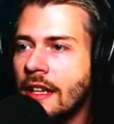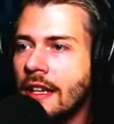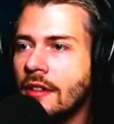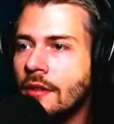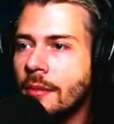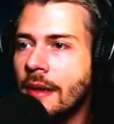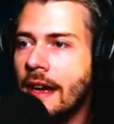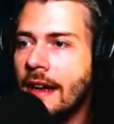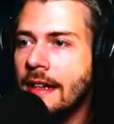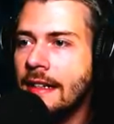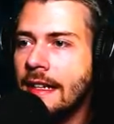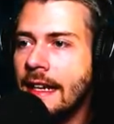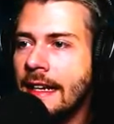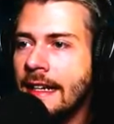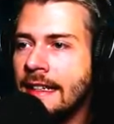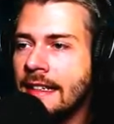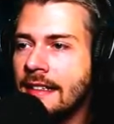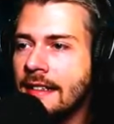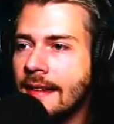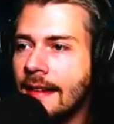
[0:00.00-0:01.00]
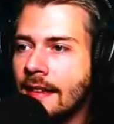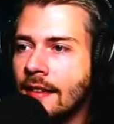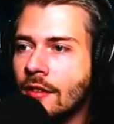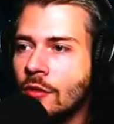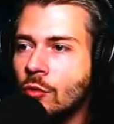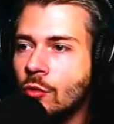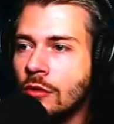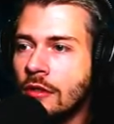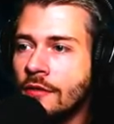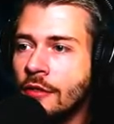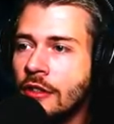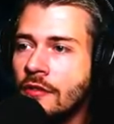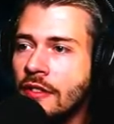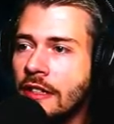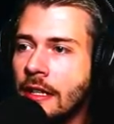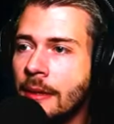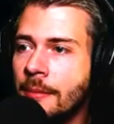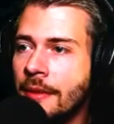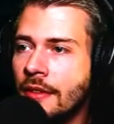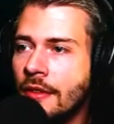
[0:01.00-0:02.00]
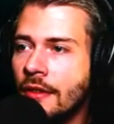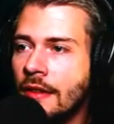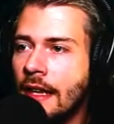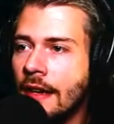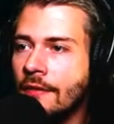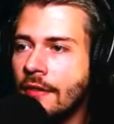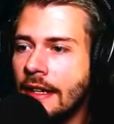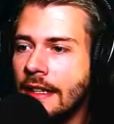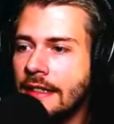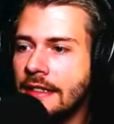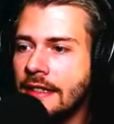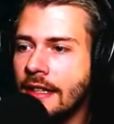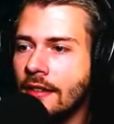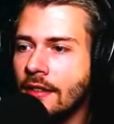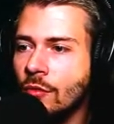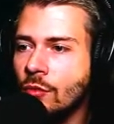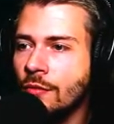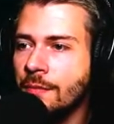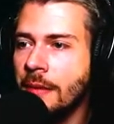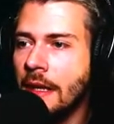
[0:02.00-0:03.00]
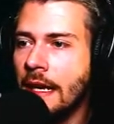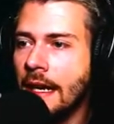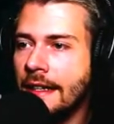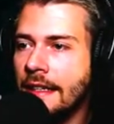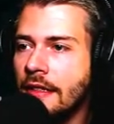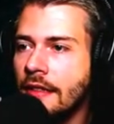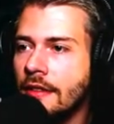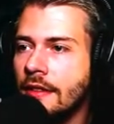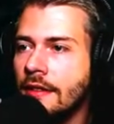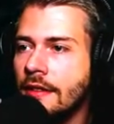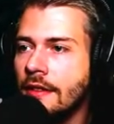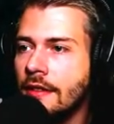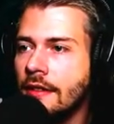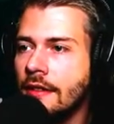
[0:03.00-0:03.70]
Das wäre halt eigentlich ganz cool. Wird wieder ein bisschen langweilig, es tut mir leid.